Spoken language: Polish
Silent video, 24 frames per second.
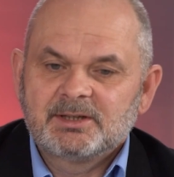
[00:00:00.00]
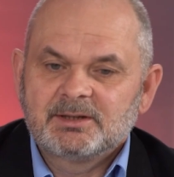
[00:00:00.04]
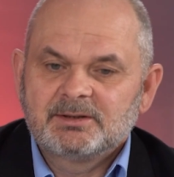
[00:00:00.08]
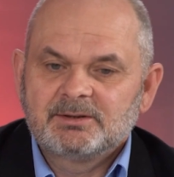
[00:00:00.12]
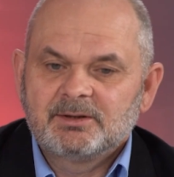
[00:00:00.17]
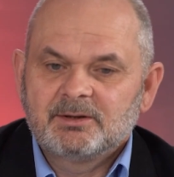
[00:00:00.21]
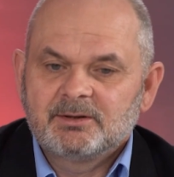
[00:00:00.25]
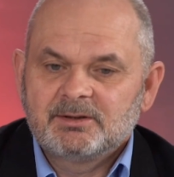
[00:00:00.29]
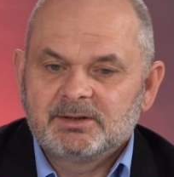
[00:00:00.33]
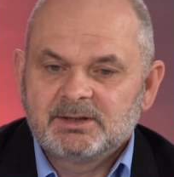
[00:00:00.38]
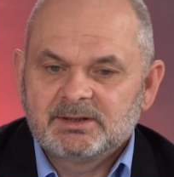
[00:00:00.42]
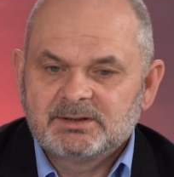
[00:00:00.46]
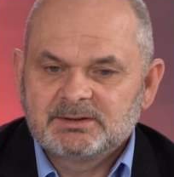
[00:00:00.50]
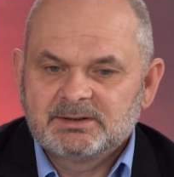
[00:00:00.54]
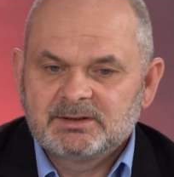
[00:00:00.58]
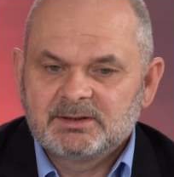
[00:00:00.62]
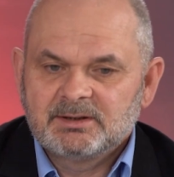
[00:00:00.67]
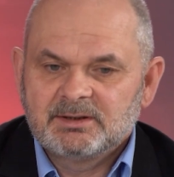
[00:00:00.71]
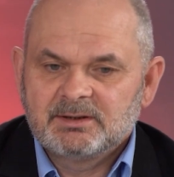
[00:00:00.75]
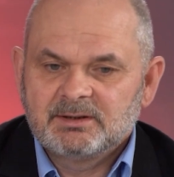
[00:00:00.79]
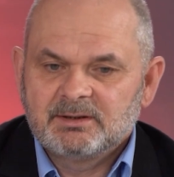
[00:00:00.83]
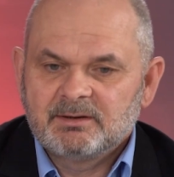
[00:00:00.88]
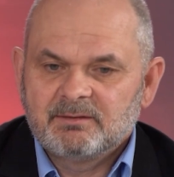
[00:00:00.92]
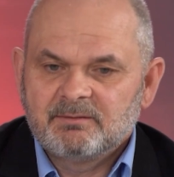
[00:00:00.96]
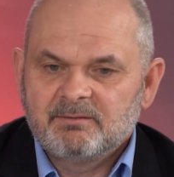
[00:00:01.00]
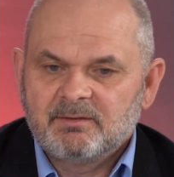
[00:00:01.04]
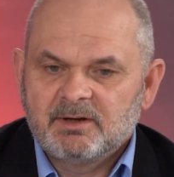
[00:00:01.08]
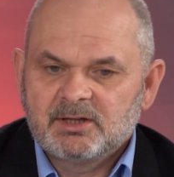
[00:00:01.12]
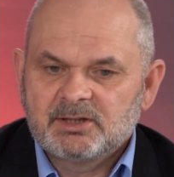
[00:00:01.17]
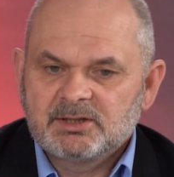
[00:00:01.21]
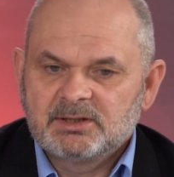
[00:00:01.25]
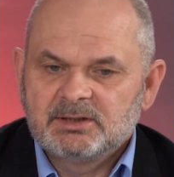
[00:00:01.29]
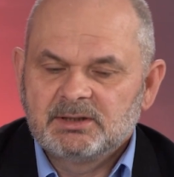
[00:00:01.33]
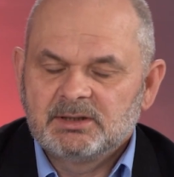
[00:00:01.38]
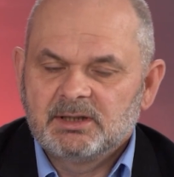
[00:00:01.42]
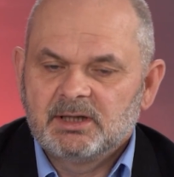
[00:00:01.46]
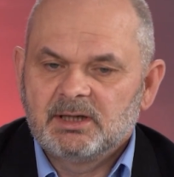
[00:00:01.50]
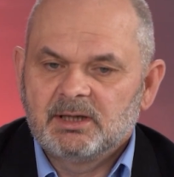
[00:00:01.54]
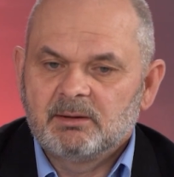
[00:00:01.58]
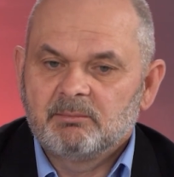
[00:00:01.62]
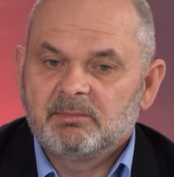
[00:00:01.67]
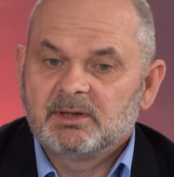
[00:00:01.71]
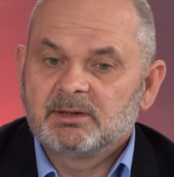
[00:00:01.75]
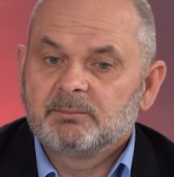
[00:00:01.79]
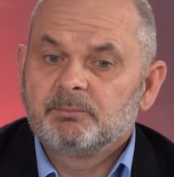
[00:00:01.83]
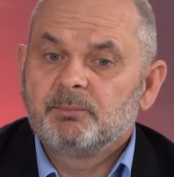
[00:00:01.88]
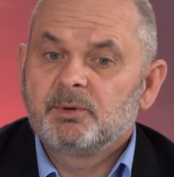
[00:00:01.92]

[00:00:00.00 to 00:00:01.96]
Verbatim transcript: że to jest e, ważny element.